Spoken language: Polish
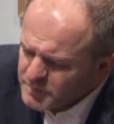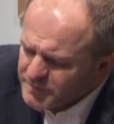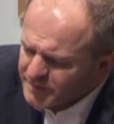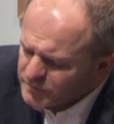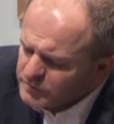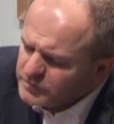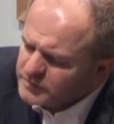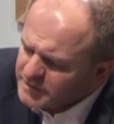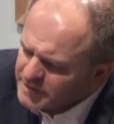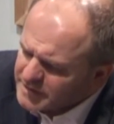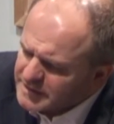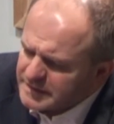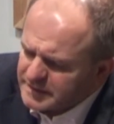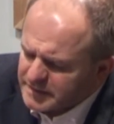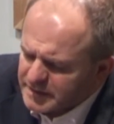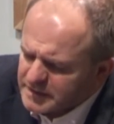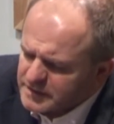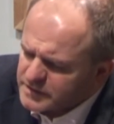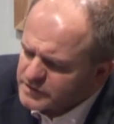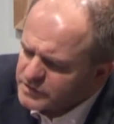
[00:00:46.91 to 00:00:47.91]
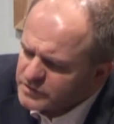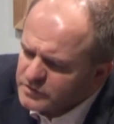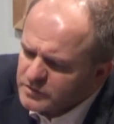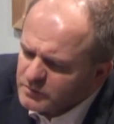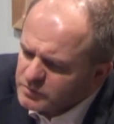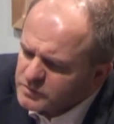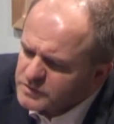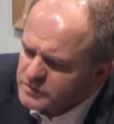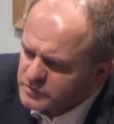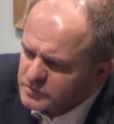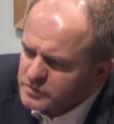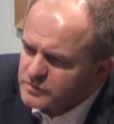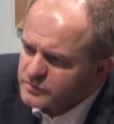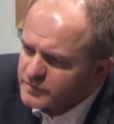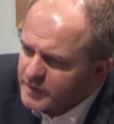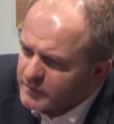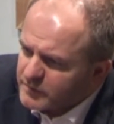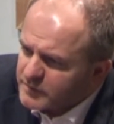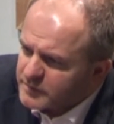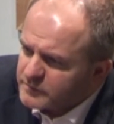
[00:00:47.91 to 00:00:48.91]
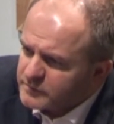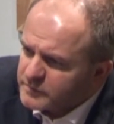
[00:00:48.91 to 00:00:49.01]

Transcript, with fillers: padł internet, ale jeżeli dobrze zrozumiałem,